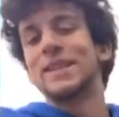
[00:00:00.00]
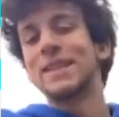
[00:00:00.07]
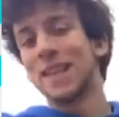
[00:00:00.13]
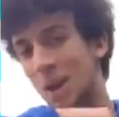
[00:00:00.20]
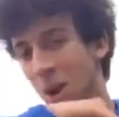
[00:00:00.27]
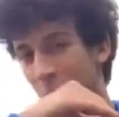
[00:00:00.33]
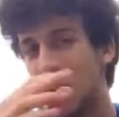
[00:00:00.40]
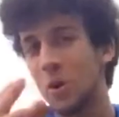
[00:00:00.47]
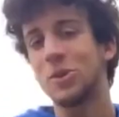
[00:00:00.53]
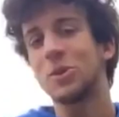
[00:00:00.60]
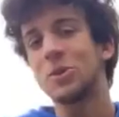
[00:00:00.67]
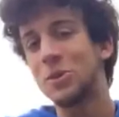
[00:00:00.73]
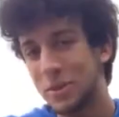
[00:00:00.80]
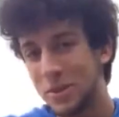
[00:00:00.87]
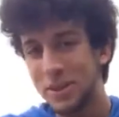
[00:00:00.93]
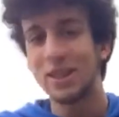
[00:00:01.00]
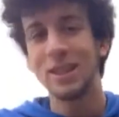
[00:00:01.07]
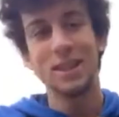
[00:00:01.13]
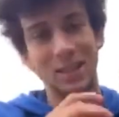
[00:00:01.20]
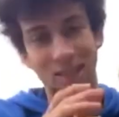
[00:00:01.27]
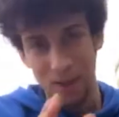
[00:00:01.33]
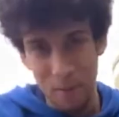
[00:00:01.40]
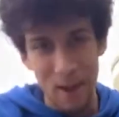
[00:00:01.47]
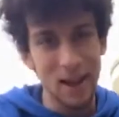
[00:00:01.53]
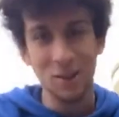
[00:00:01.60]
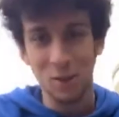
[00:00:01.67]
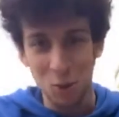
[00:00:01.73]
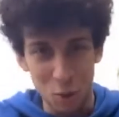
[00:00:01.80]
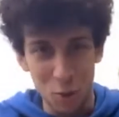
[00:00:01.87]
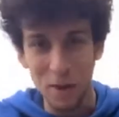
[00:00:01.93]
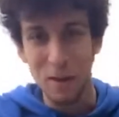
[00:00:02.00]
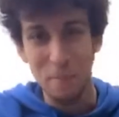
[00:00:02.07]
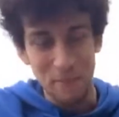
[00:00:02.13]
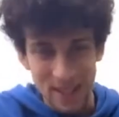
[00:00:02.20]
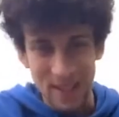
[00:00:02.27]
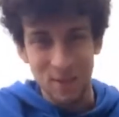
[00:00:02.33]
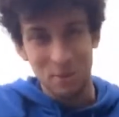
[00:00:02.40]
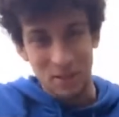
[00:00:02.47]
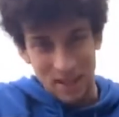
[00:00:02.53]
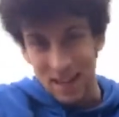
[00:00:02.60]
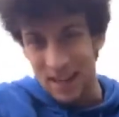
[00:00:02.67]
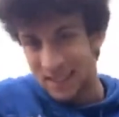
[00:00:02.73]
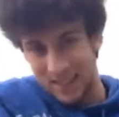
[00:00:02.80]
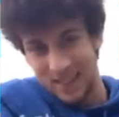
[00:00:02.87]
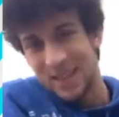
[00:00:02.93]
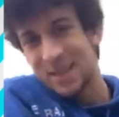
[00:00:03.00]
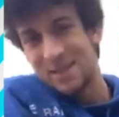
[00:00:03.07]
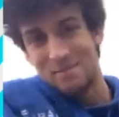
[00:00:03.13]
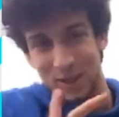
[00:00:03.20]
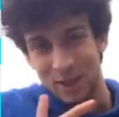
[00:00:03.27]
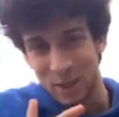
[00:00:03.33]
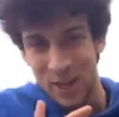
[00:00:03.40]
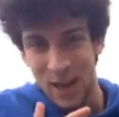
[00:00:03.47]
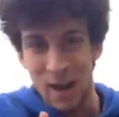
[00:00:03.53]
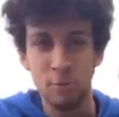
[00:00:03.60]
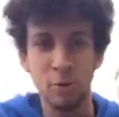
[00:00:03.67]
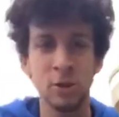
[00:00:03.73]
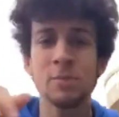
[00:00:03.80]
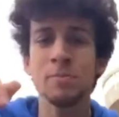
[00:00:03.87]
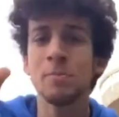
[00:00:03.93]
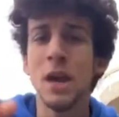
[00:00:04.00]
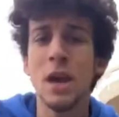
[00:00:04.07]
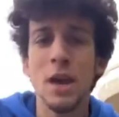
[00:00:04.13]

il salotto di Isabella Totò Fabrizi, quindi ragazzi immaginiamoci.